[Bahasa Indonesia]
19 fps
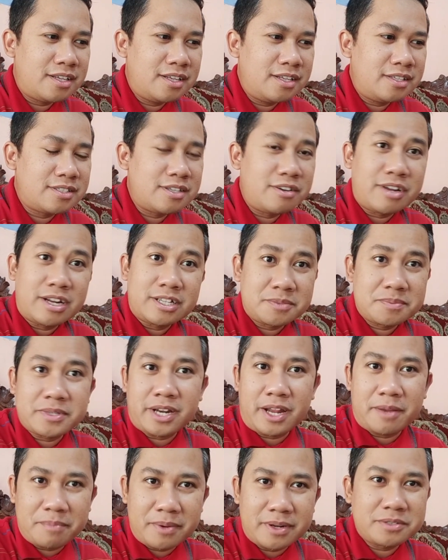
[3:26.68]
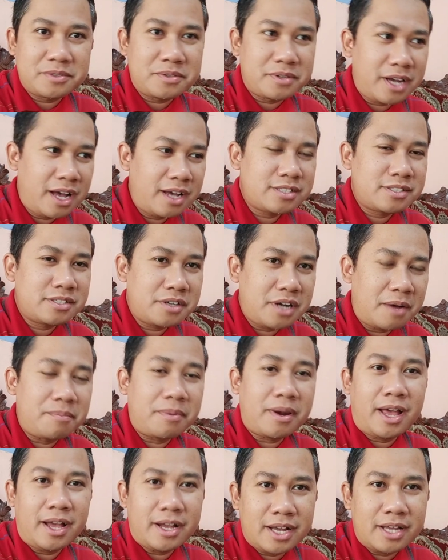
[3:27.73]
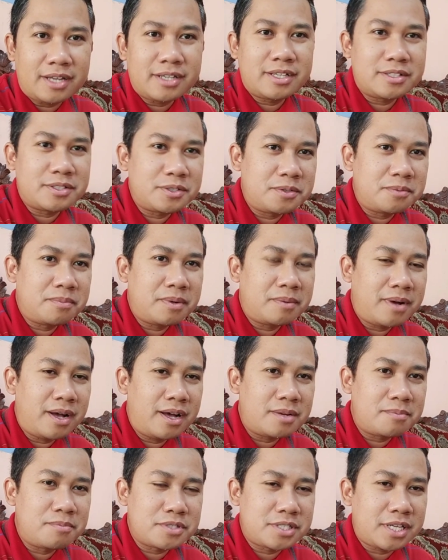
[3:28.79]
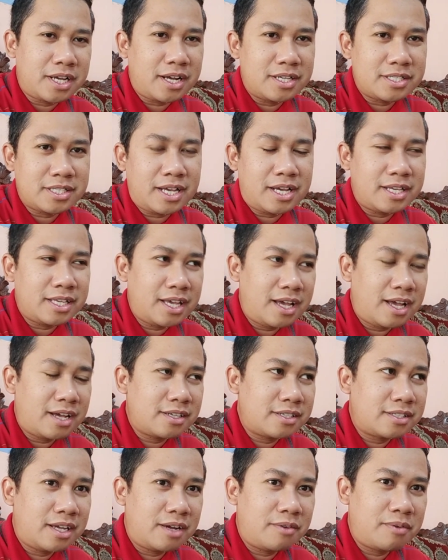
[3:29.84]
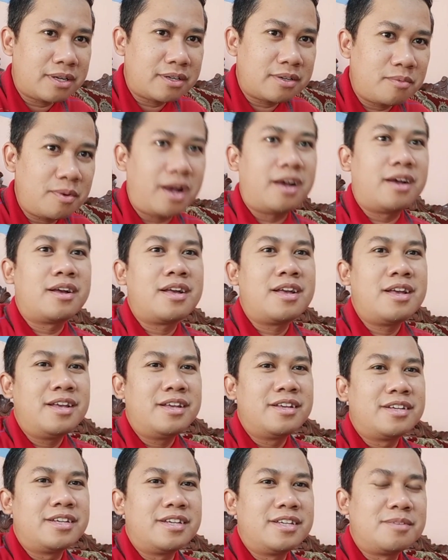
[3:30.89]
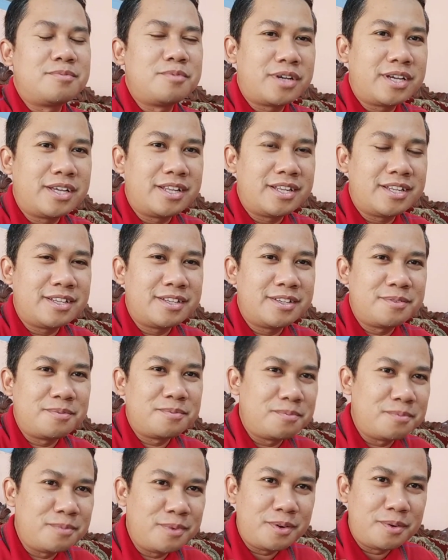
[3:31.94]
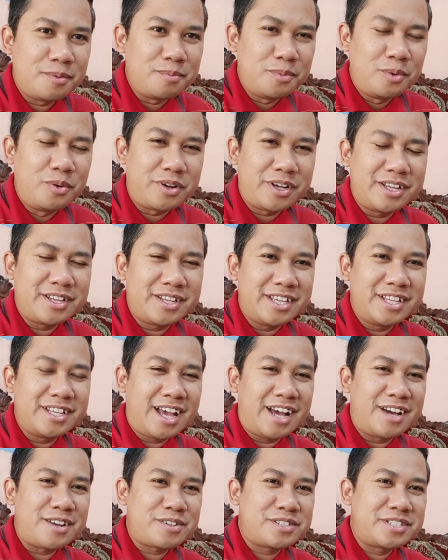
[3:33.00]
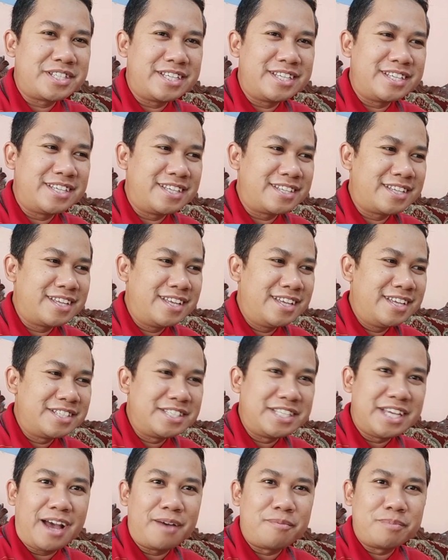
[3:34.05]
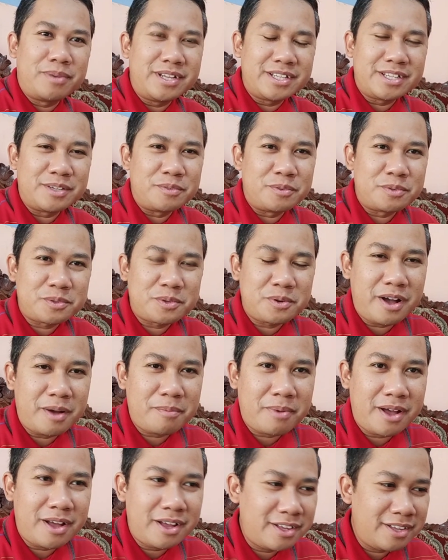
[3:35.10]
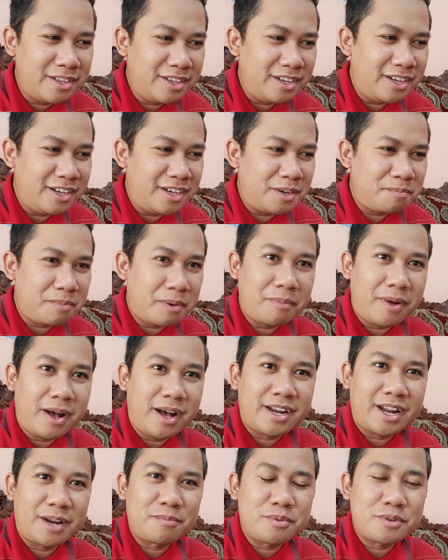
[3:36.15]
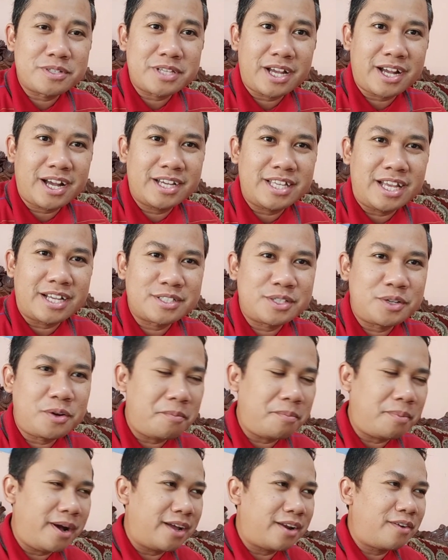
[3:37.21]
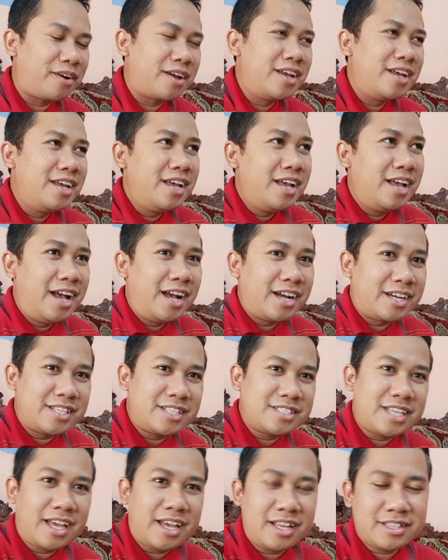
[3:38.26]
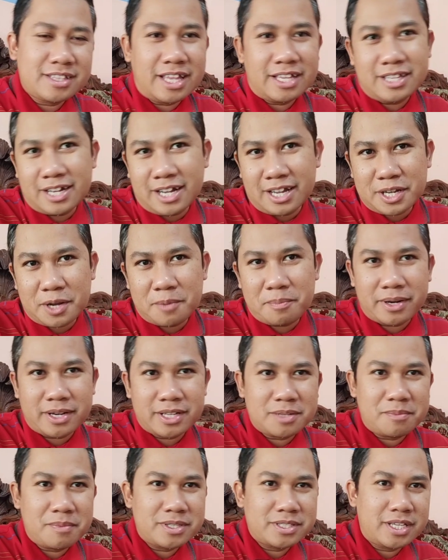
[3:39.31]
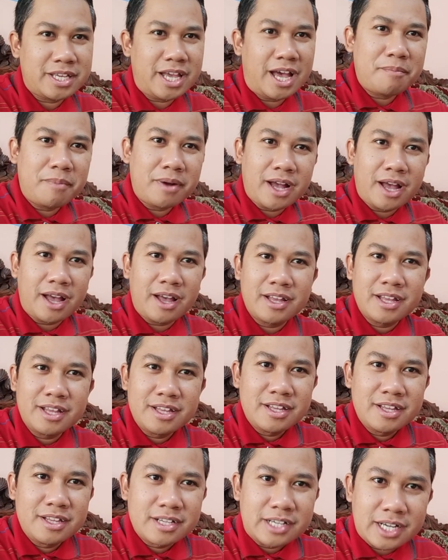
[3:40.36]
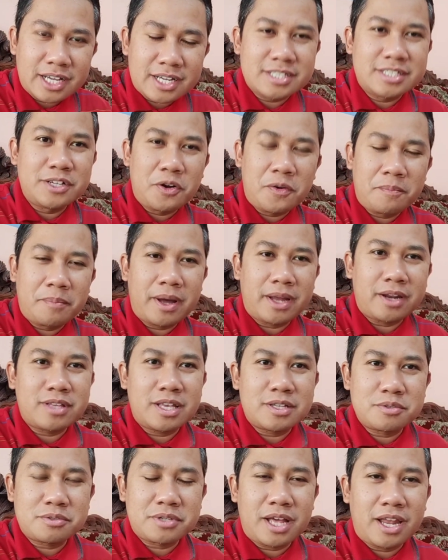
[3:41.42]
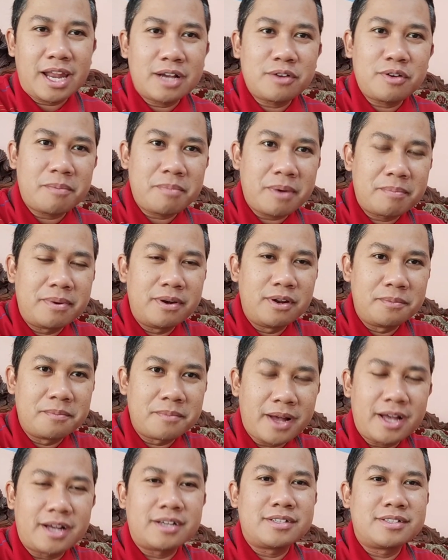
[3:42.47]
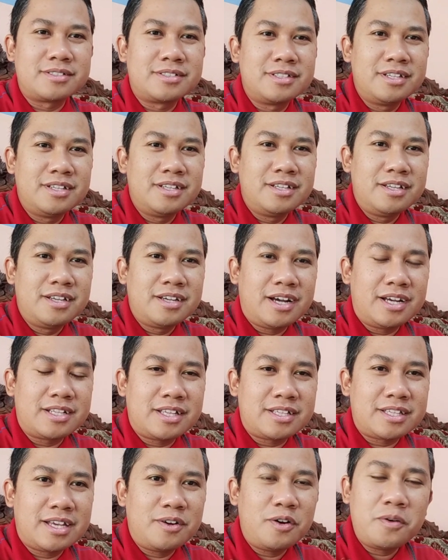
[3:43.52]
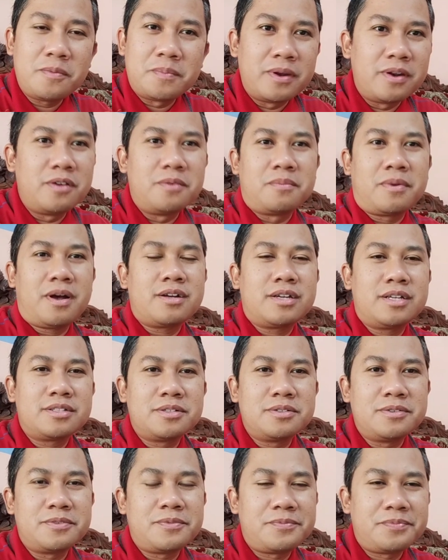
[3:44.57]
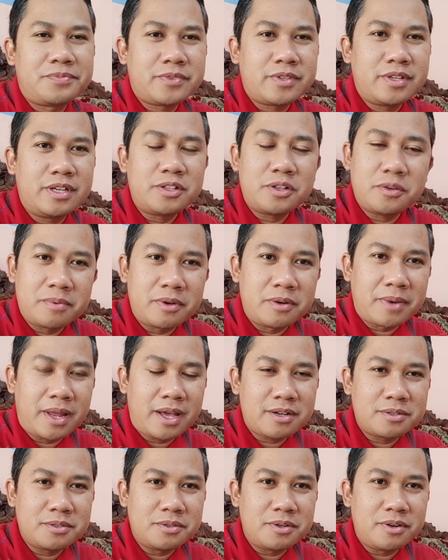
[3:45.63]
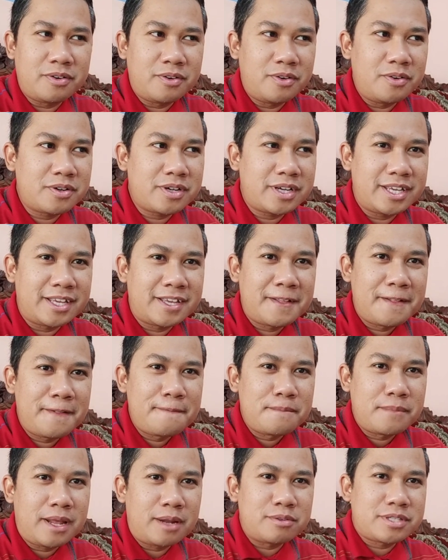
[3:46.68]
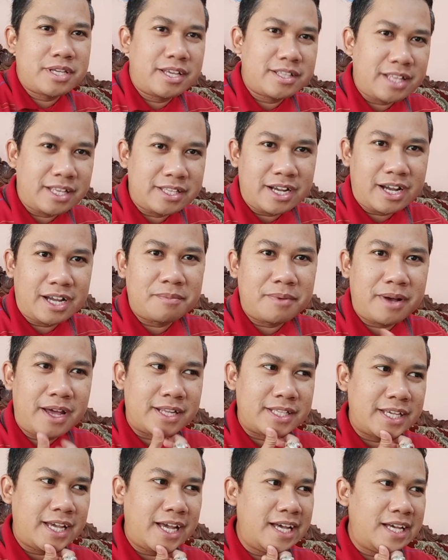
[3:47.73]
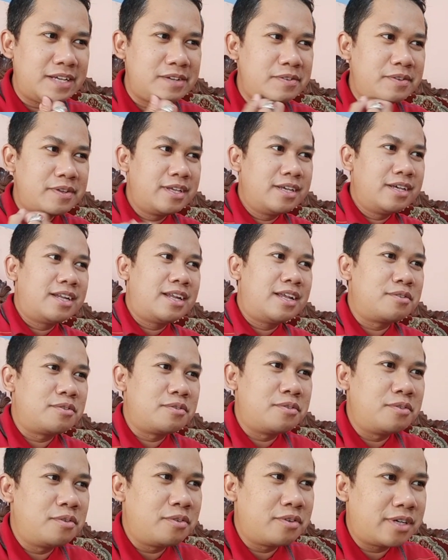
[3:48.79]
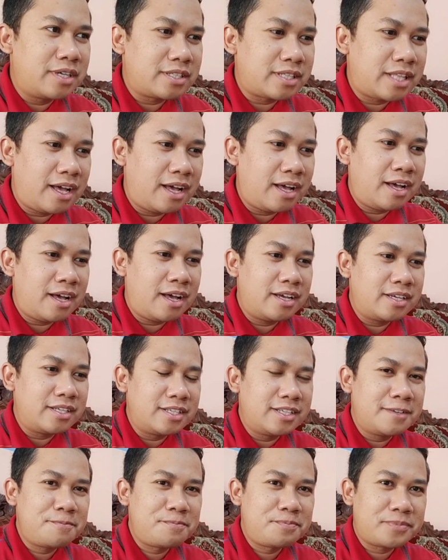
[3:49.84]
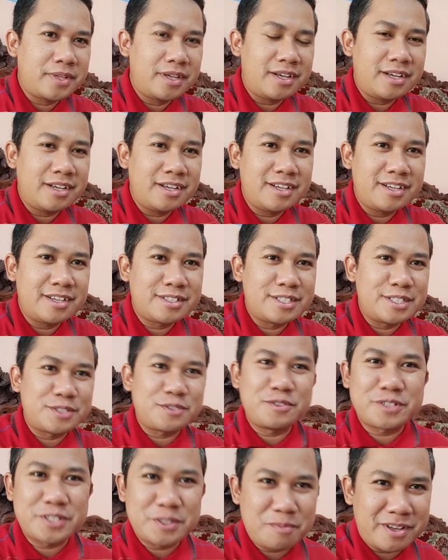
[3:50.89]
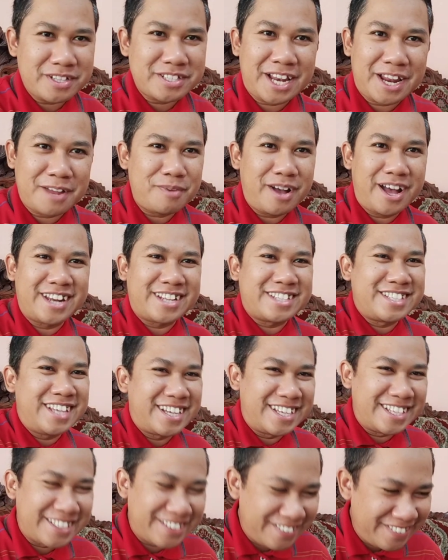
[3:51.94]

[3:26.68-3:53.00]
seorang subscriber juga juga pelanggan gitu memahari pusaka saya akhirnya wah ini mungkin mungkin ini harus di diambil ini untuk apa e, pemaharan pusaka yang singo Singobarong akhirnya saya tanyakan kepada teman saya apakah keris Singobarongnya sudah laku apa belum Kang katanya oh belum Kang itu itu belum laku oke lalu saya tanyakan maharnya lalu kita ini e, diskusi masalah maharnya gitu